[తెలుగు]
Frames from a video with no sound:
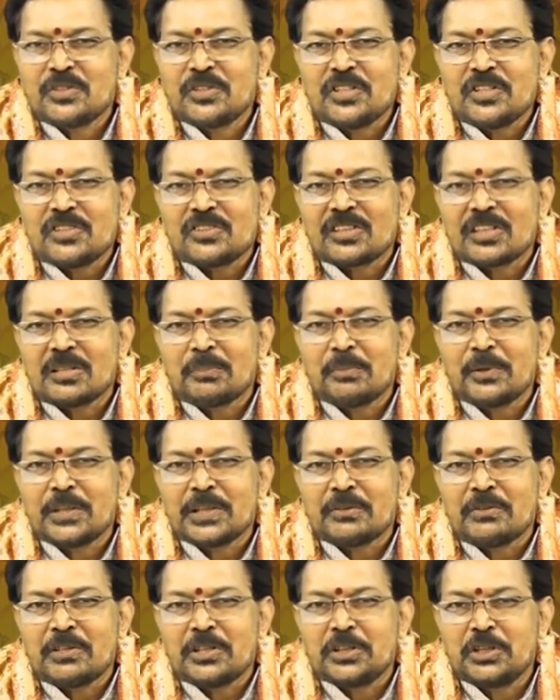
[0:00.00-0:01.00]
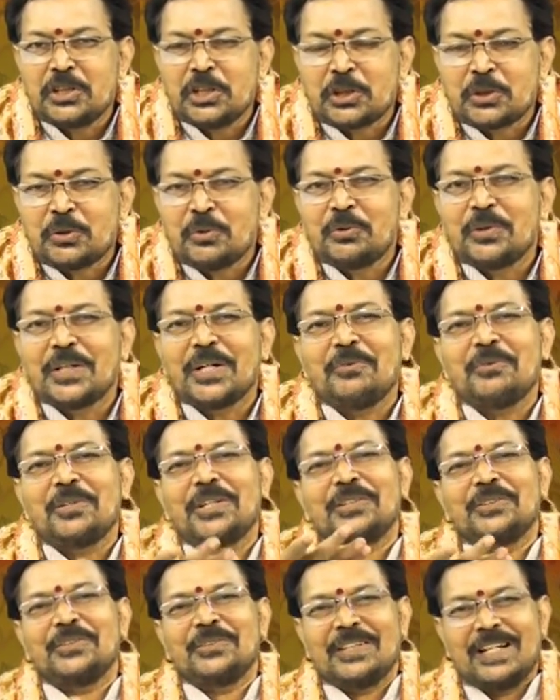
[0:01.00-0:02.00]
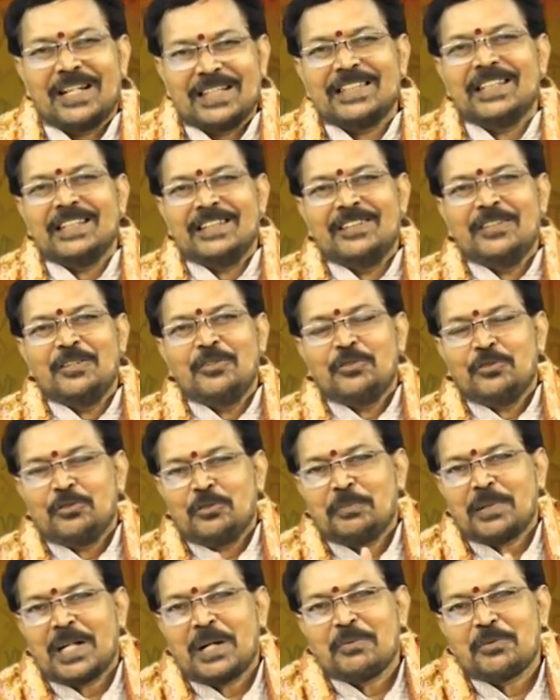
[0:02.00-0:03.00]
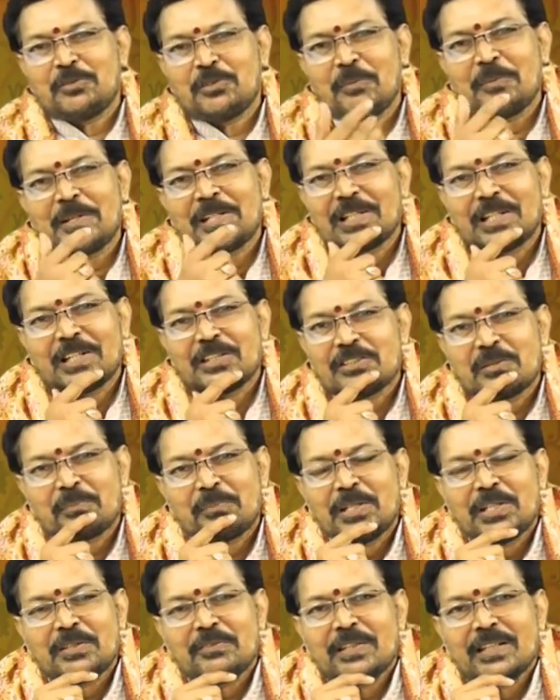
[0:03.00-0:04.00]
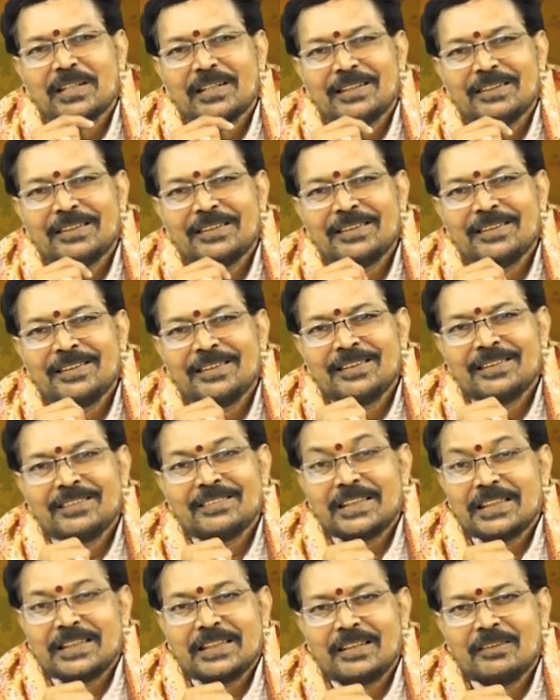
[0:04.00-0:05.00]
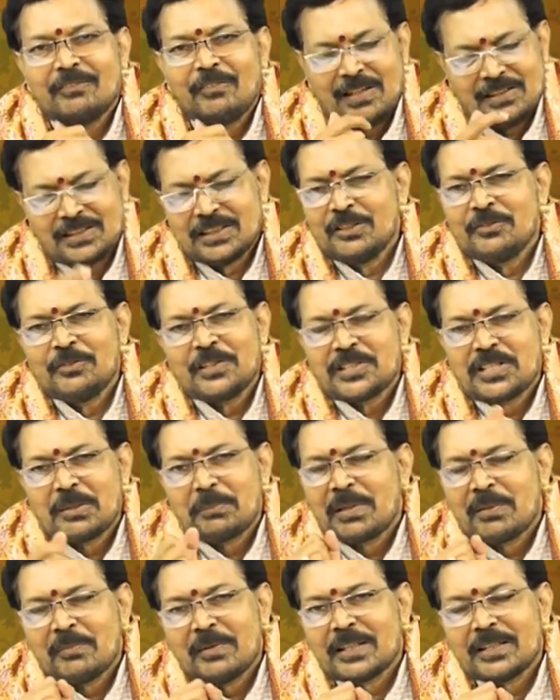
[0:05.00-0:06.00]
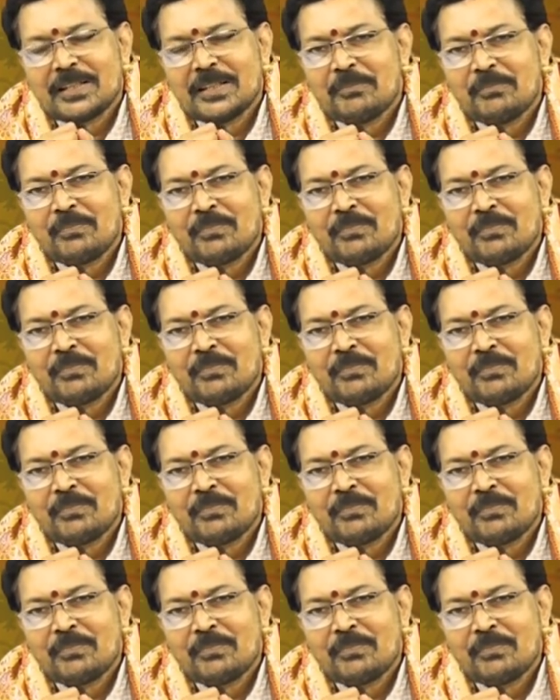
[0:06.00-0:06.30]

తీసుకుపోయేటువంటి దిక్కు కూడా ఉండదు అది సుబ్రహ్మ సోమయ్య గారు చెప్పినటువంటి స్థితి వాస్తవం వారు చెప్పిన మాట